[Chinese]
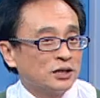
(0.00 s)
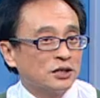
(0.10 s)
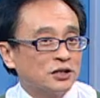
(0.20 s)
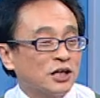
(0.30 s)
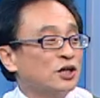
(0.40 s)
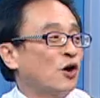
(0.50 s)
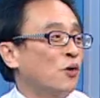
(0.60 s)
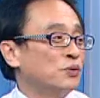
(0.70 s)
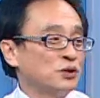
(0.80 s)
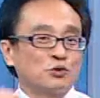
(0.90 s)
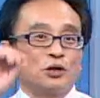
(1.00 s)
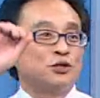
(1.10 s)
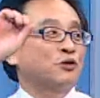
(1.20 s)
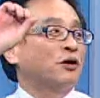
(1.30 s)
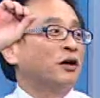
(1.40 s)
这个陈红，不是昨
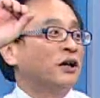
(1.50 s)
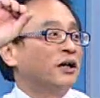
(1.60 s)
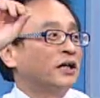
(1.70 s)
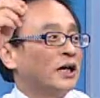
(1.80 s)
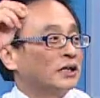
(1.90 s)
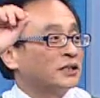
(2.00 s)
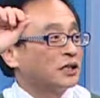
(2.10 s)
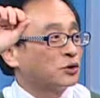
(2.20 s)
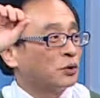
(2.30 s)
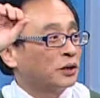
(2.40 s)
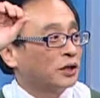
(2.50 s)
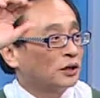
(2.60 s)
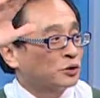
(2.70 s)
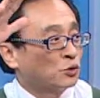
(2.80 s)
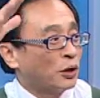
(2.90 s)
天说量的这个所谓
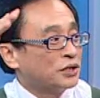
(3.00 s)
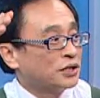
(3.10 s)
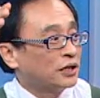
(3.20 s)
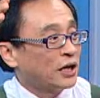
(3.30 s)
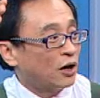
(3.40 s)
的转折